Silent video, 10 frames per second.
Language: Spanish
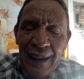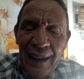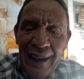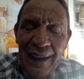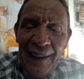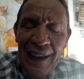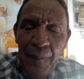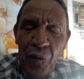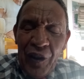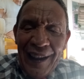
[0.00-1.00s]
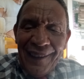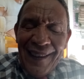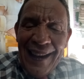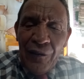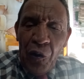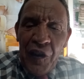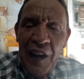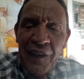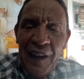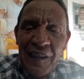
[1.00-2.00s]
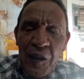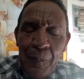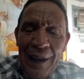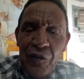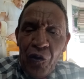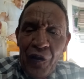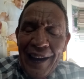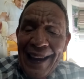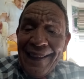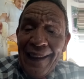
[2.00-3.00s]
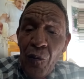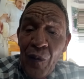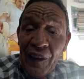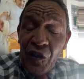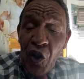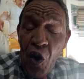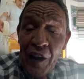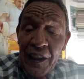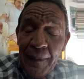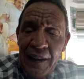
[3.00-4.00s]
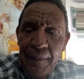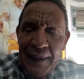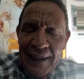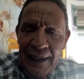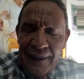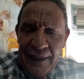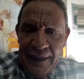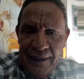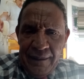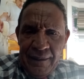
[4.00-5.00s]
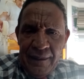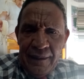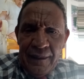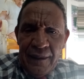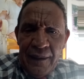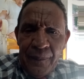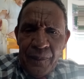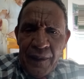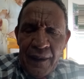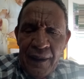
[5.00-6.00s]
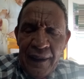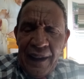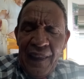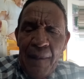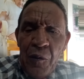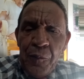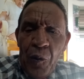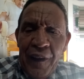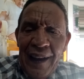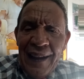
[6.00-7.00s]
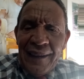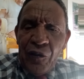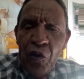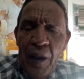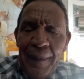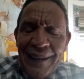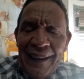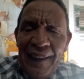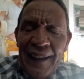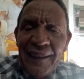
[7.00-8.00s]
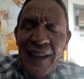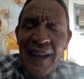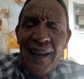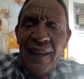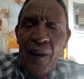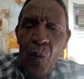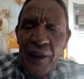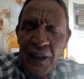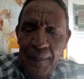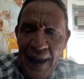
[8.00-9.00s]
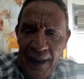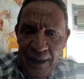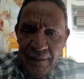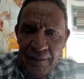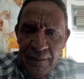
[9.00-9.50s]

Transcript: y quedamos en el 117 espacio de la ineducación a nivel de América Latina. Quedamos por delante solamente de Haití y de Guatemala.